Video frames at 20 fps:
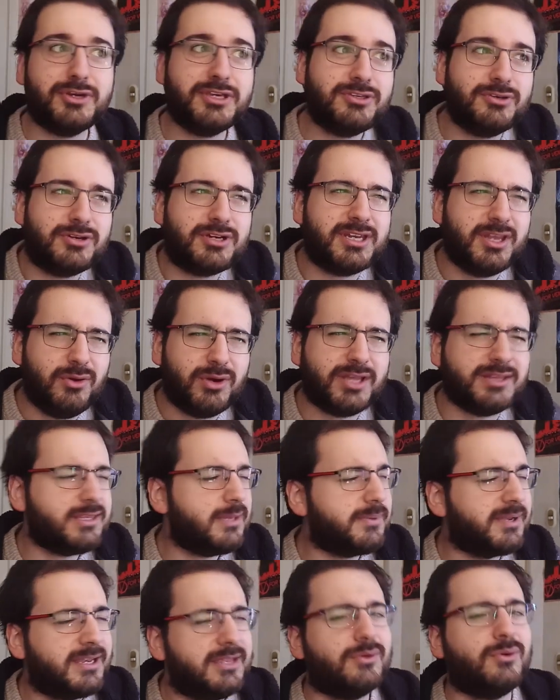pues yo creo que
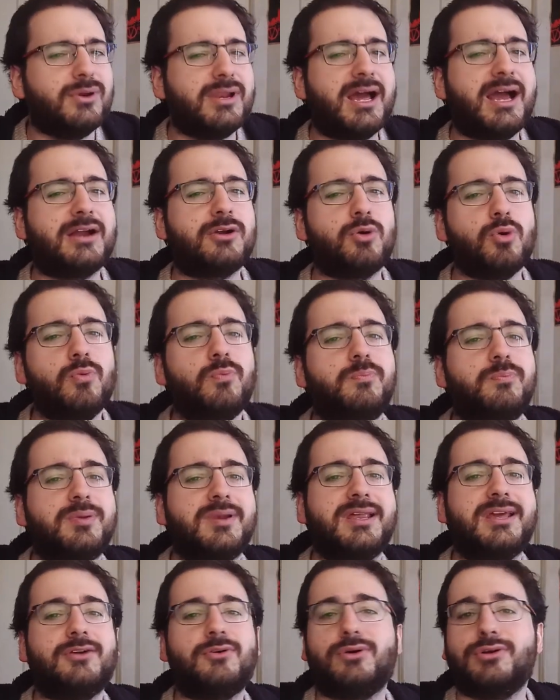esta película
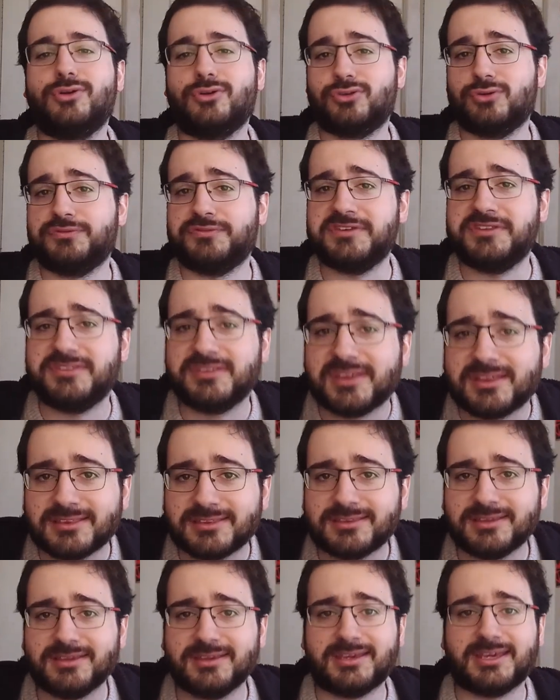cumple con lo
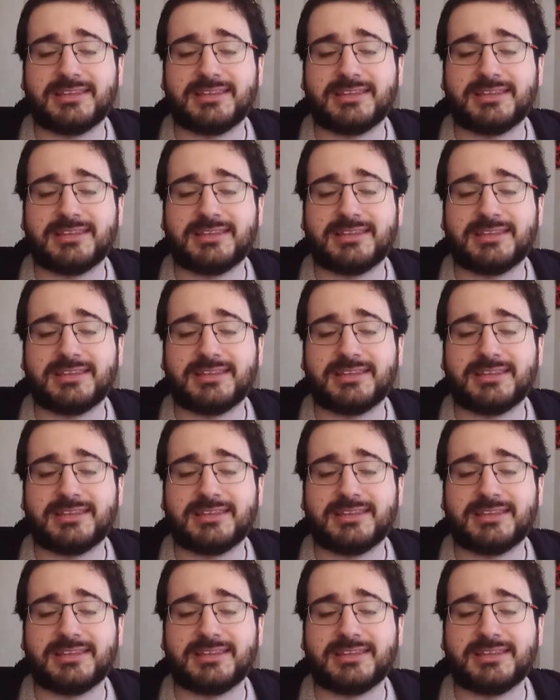suficiente.